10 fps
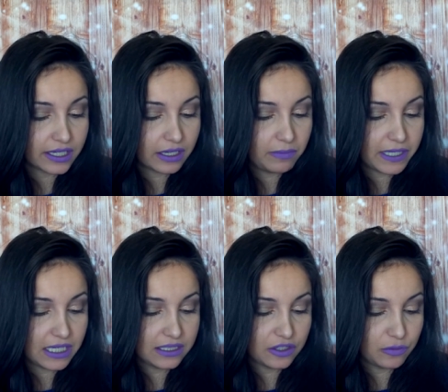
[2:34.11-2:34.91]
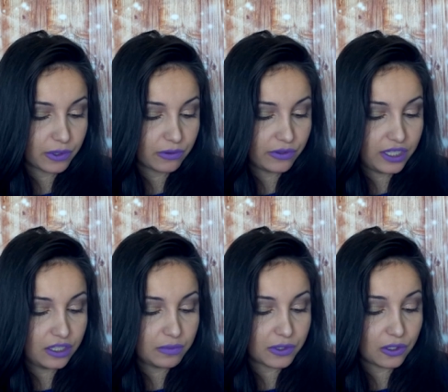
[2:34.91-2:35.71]
repara el daño
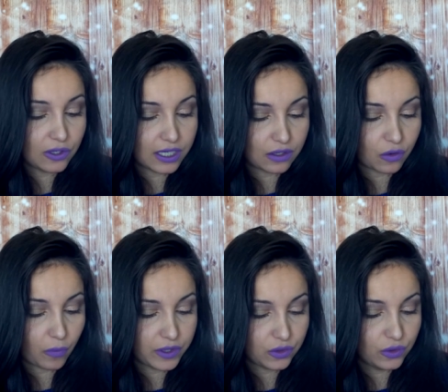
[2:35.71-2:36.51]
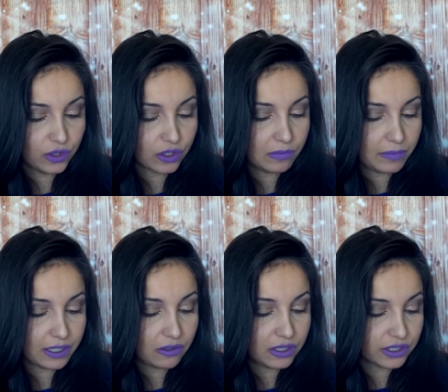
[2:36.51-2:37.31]
producido, prolonga la juventud,
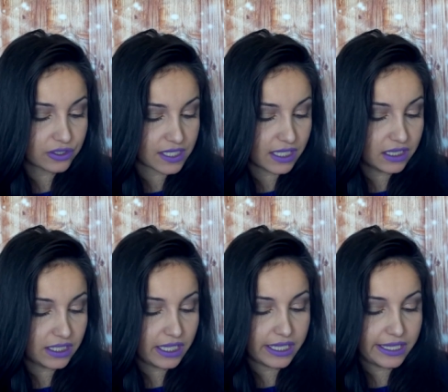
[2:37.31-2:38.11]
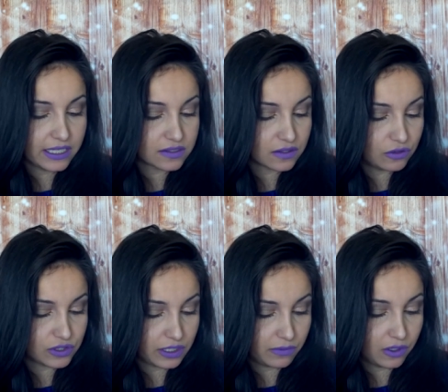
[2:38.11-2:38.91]
complejo antioxidante
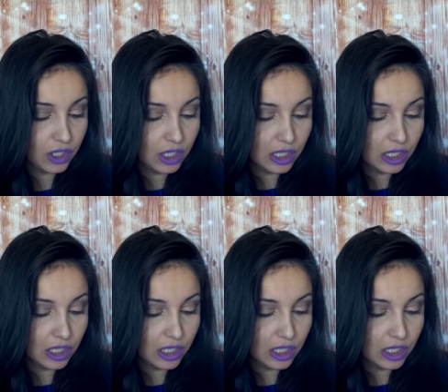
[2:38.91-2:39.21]
exclusivo.